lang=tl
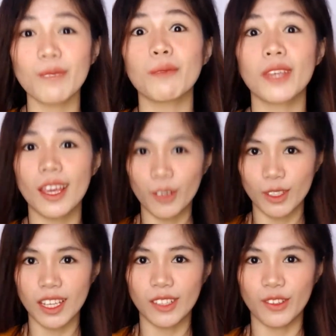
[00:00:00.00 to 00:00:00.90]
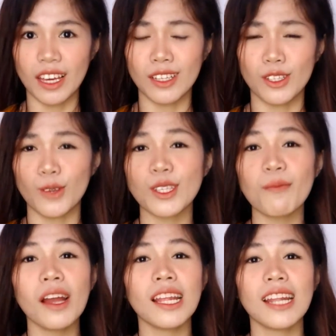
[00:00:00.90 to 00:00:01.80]
ibibigay ko sa inyo guys. So
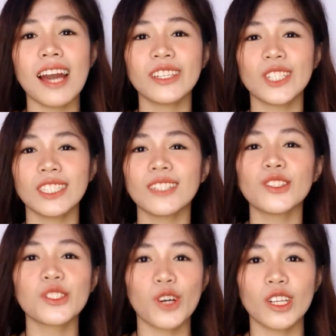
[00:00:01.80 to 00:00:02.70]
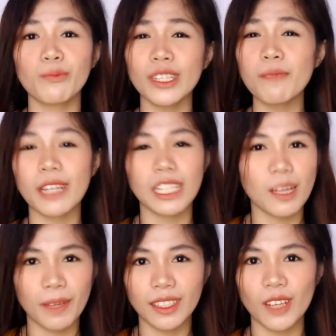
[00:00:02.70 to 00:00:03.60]
sa mga lalaki dyan nanonood, pwede pa rin
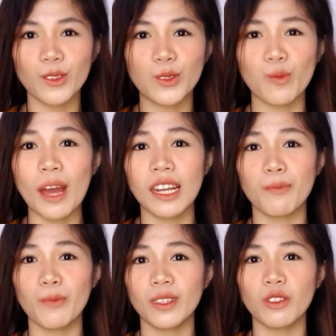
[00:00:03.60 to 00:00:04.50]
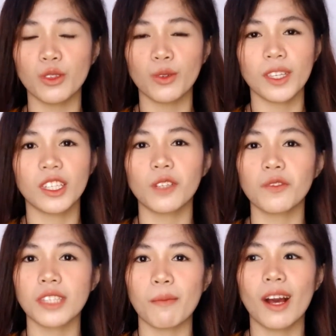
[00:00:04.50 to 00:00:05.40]
naman kayong sumali. Pwede nyo itong
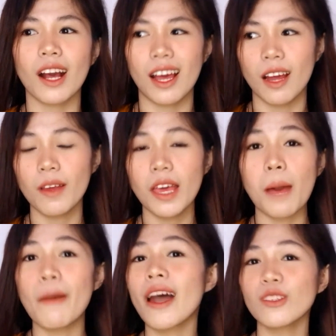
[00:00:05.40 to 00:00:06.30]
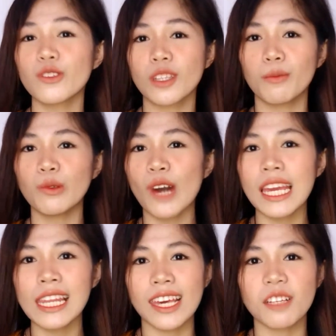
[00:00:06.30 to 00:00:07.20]
i-give sa mga mahal nyo sa
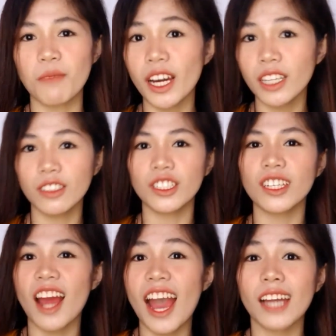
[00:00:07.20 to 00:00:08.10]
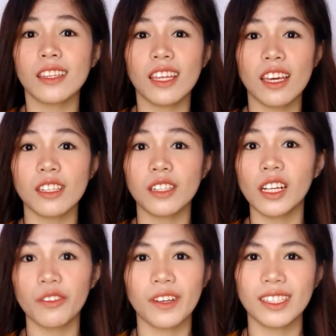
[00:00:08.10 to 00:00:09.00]
buhay like mother, ate,
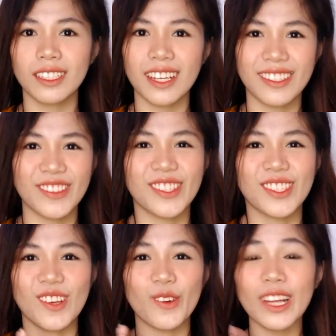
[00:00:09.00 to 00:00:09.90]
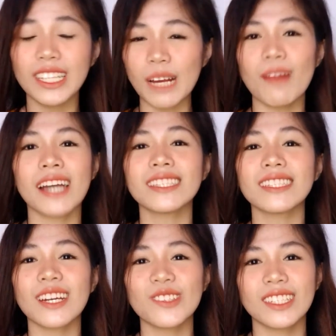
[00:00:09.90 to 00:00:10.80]
girlfriend, gano'n. So welcome lahat
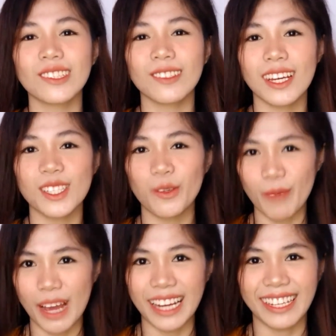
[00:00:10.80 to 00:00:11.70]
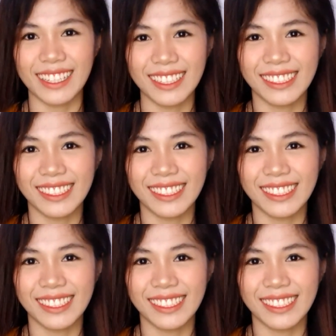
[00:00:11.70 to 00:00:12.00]
kayo dito guys sumali.